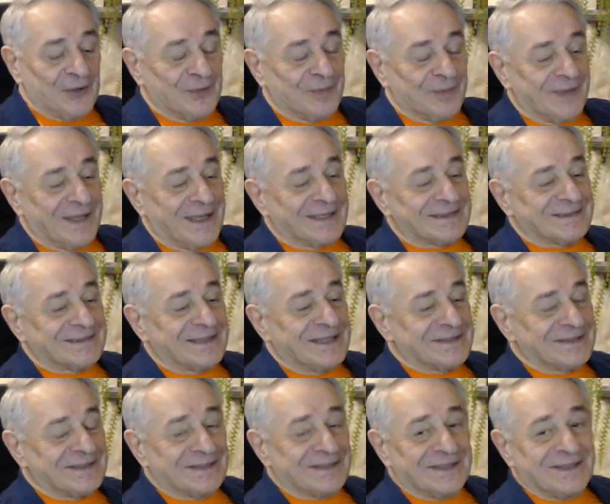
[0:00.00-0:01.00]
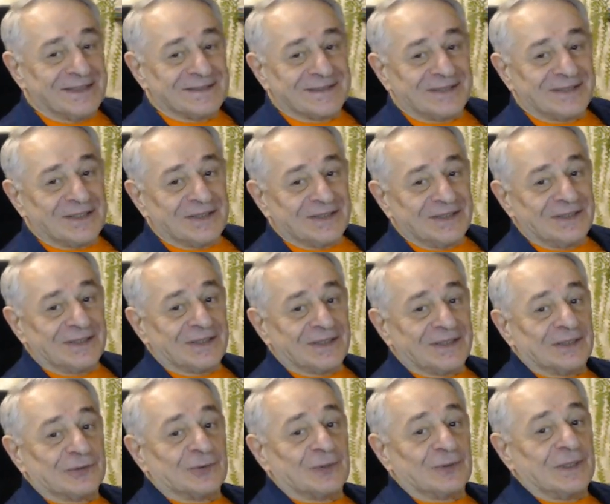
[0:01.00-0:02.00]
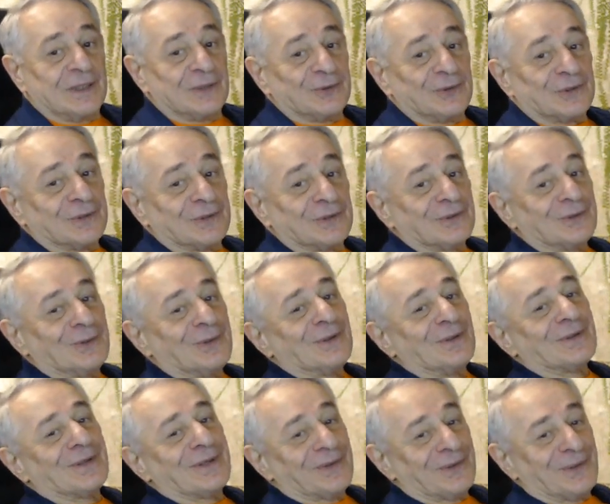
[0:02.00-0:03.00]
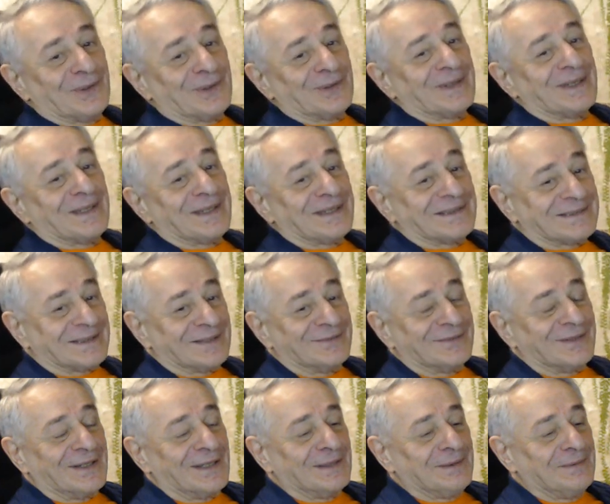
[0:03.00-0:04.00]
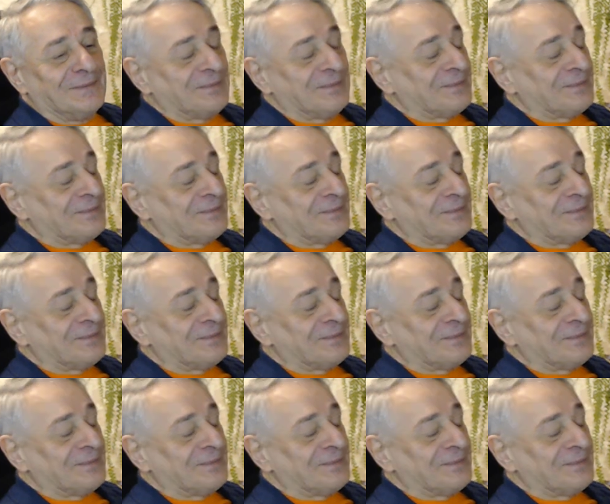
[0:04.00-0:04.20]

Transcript: У меня, значит, есть картина, которую я тоже долго-долго рисовал.